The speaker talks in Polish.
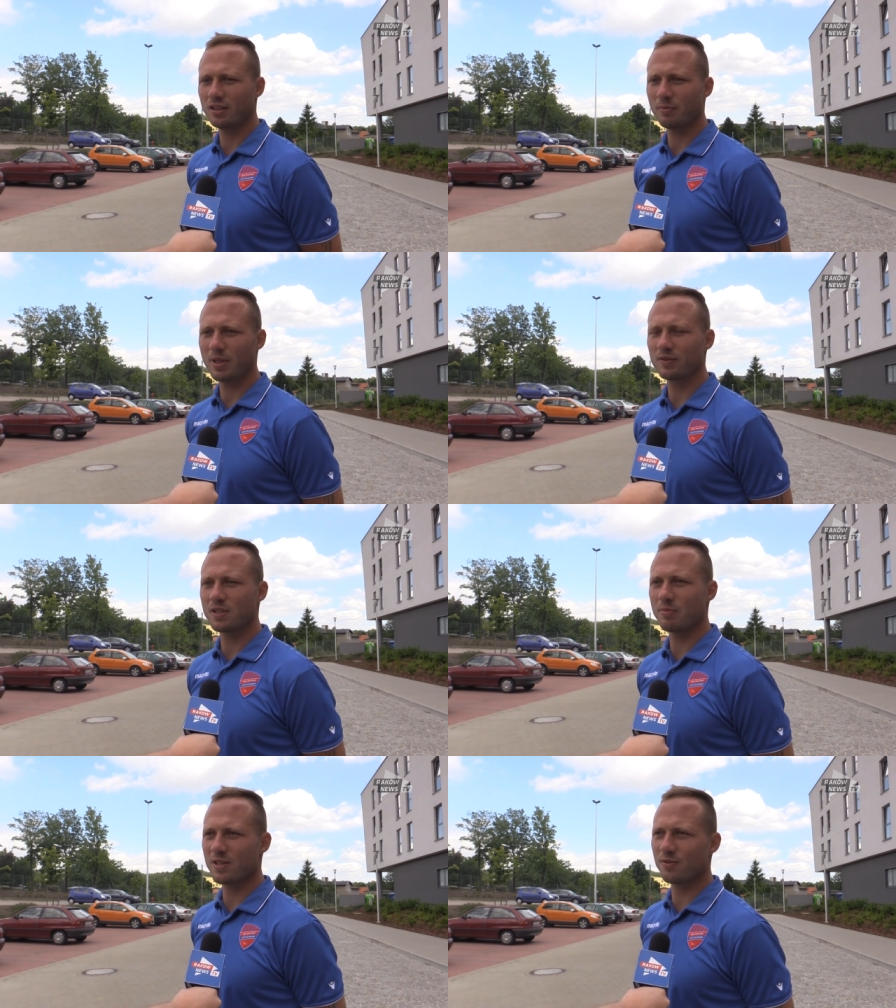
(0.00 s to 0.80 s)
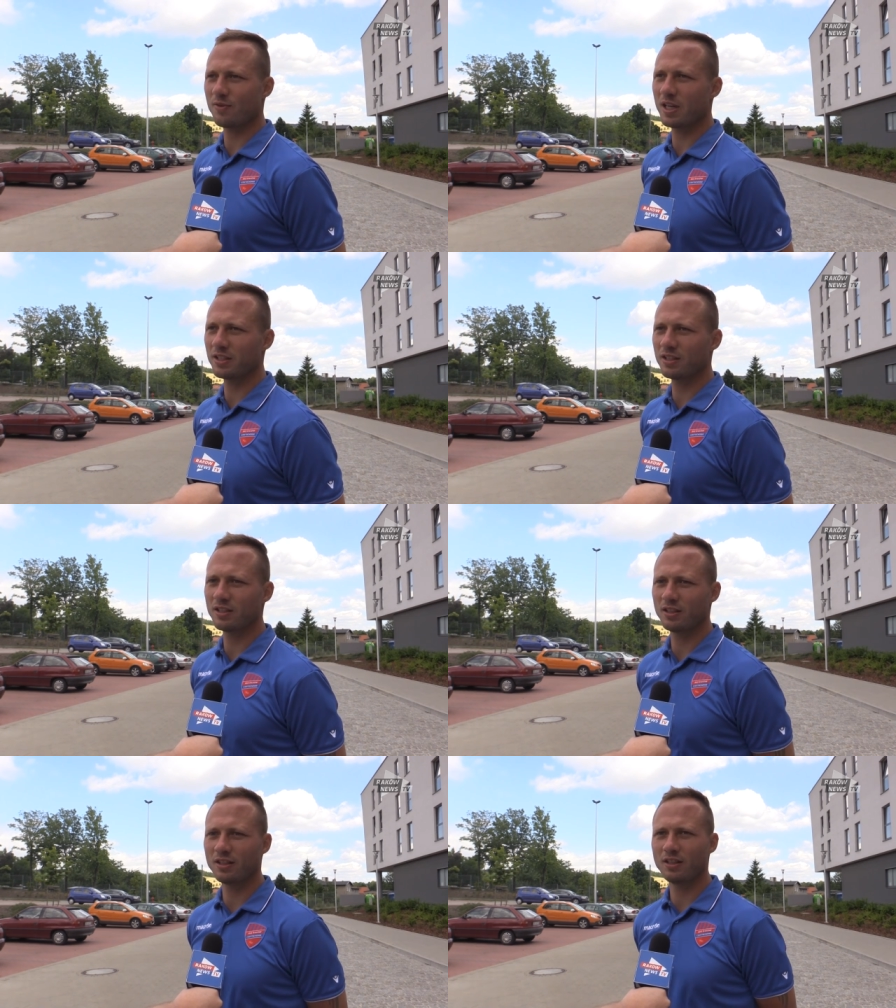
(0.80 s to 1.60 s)
naprawdę jest bardzo
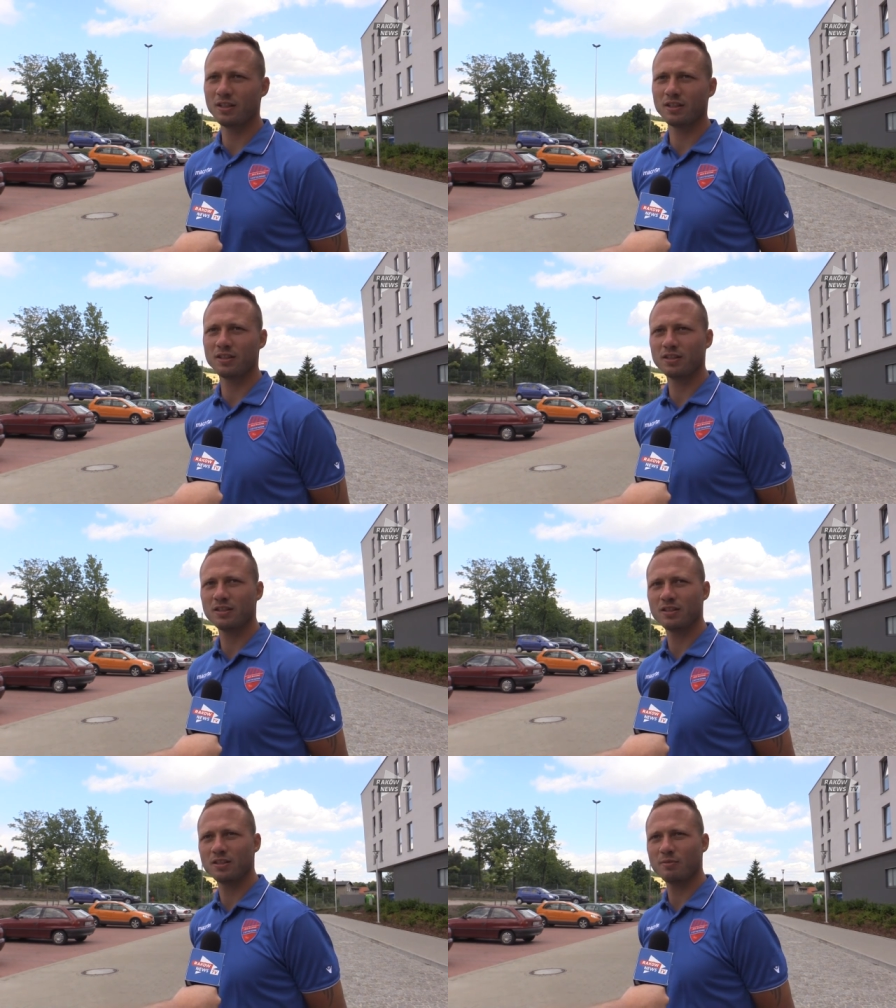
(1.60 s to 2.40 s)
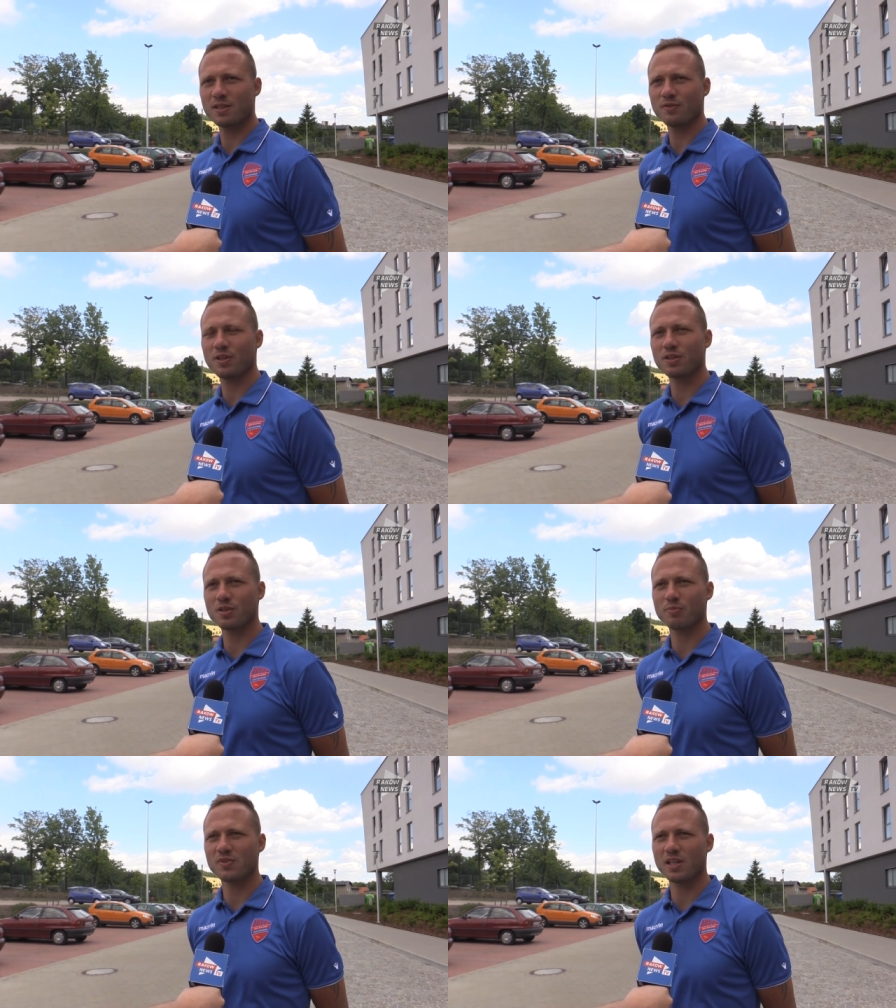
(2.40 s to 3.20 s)
fajnie i bardzo fajnie,
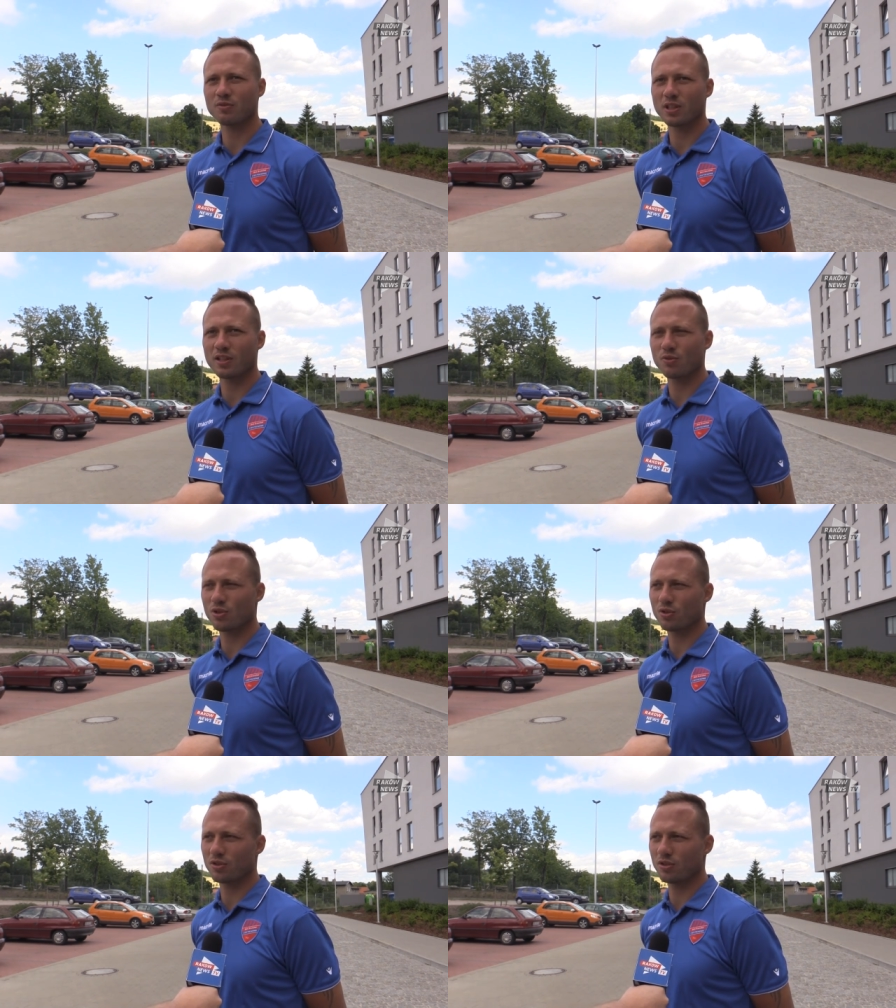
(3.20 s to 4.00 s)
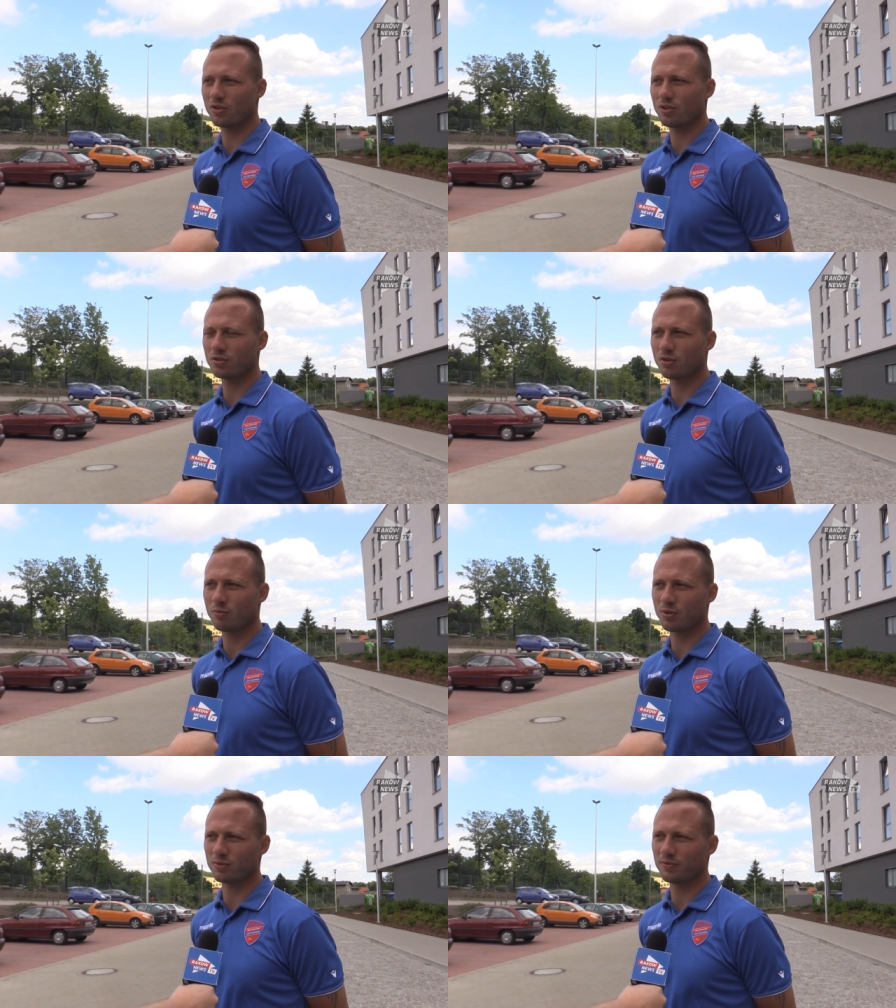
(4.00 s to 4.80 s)
że powstają takie ośrodki do, do
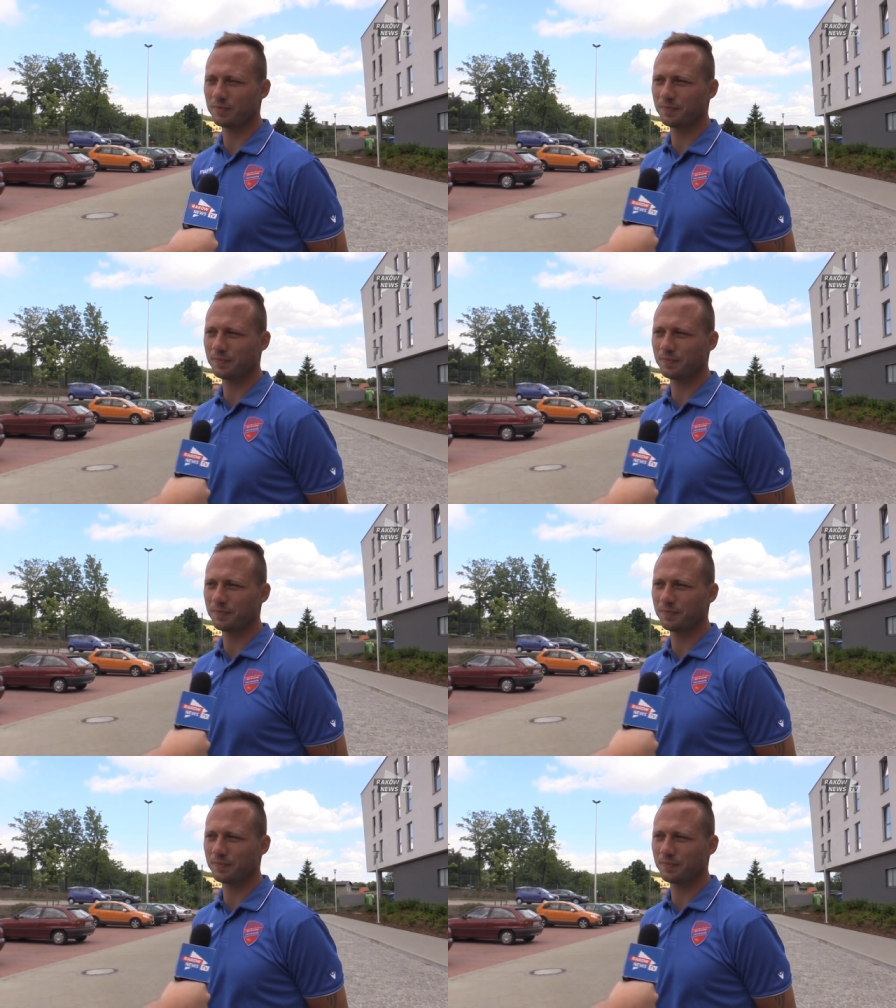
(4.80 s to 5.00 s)
obozów.